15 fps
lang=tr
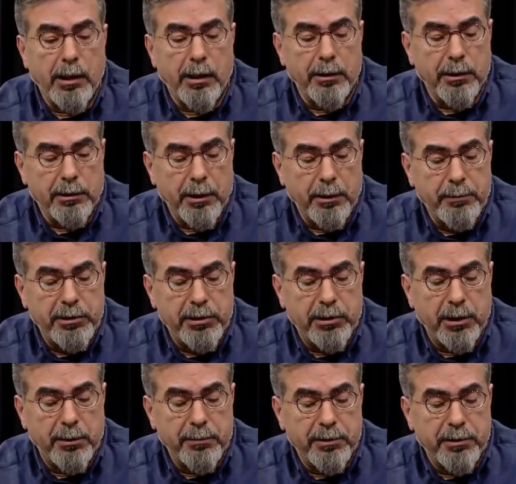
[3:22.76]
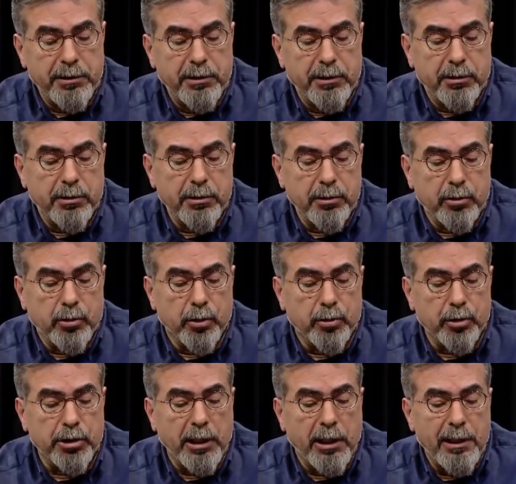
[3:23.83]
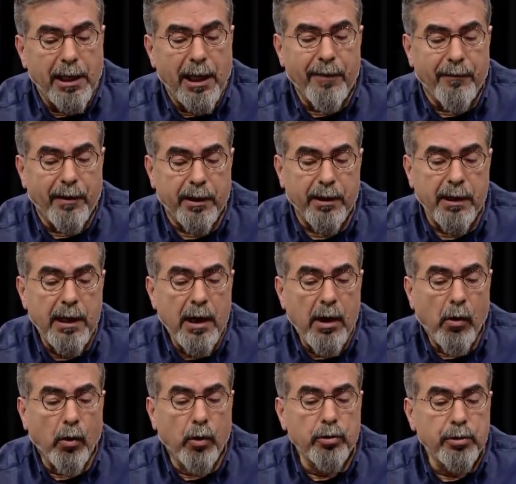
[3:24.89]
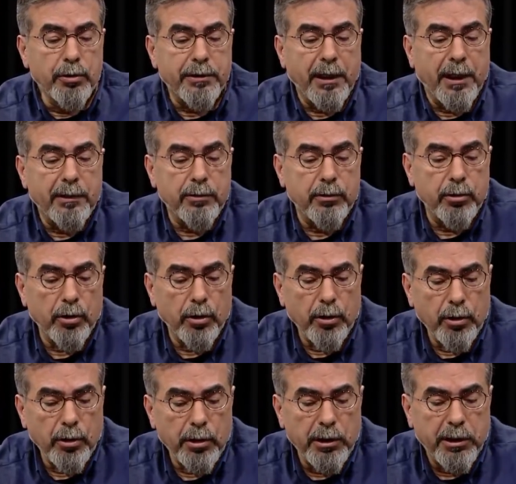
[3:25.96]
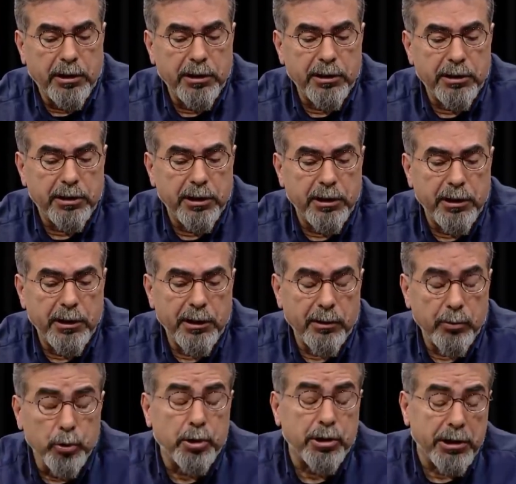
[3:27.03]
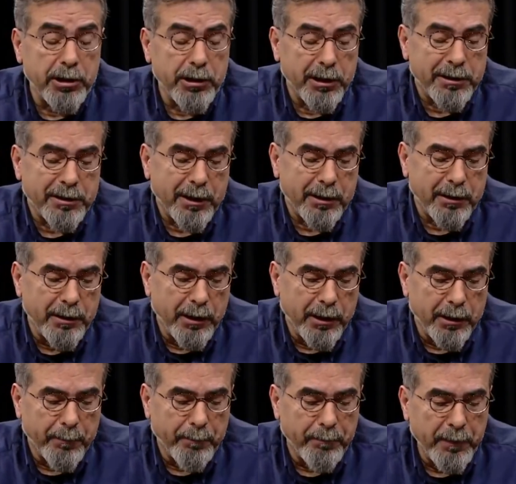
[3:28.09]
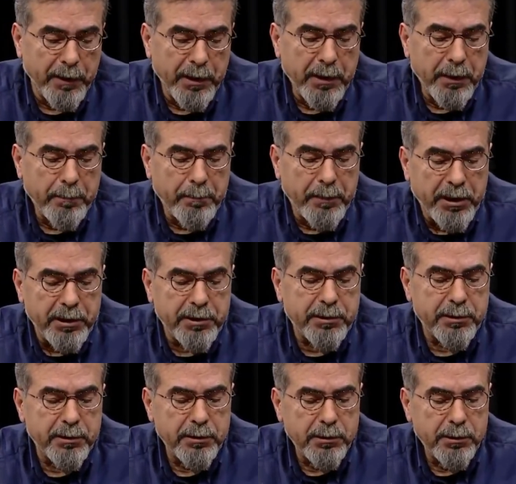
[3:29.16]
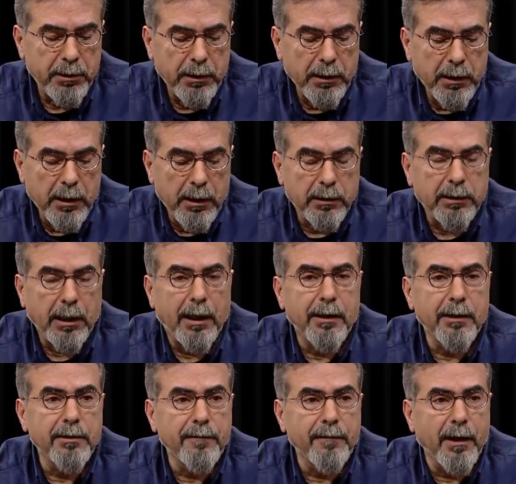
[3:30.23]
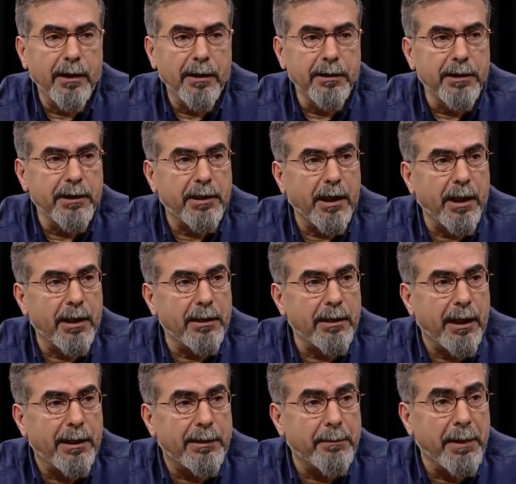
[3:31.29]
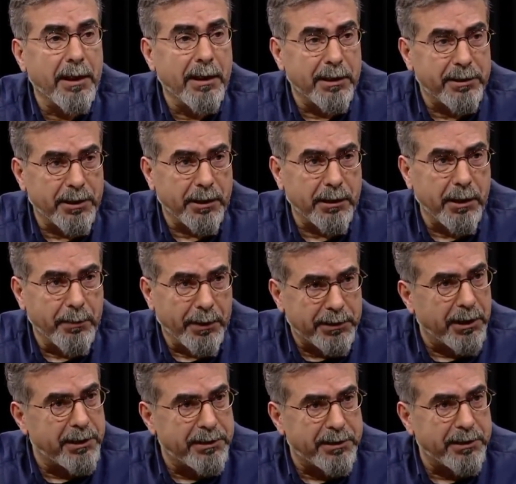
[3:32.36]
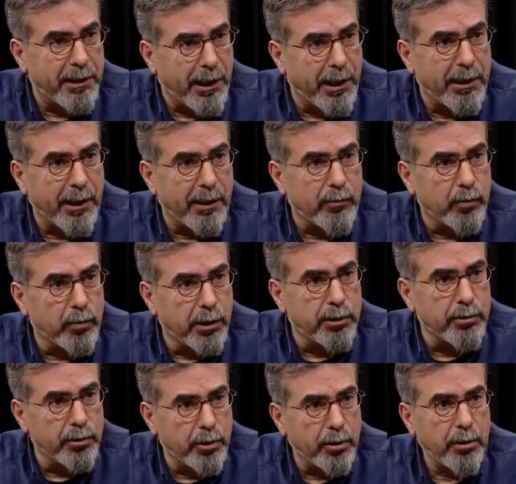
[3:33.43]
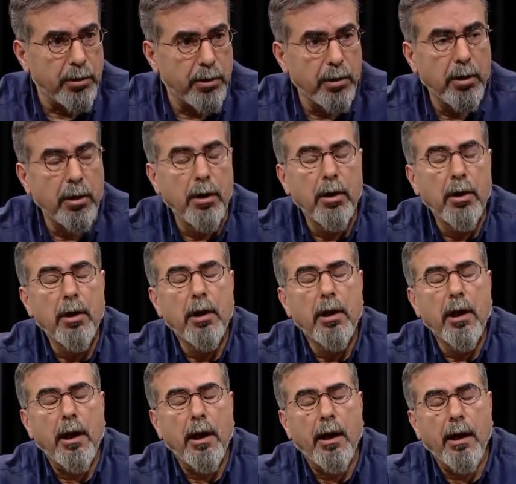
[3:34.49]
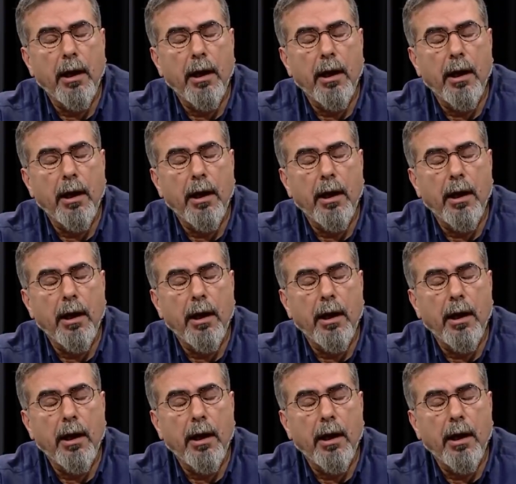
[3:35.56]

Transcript: anlatamayacağımız iyi kötü şeyler var. O yüzden diyor iki şeyi, üç şeyi yasaklayalım. Bir, Tanrı'nın varlığını inkar etmeyi yasaklayalım. Ateistler aynen kullanıyor. Ee,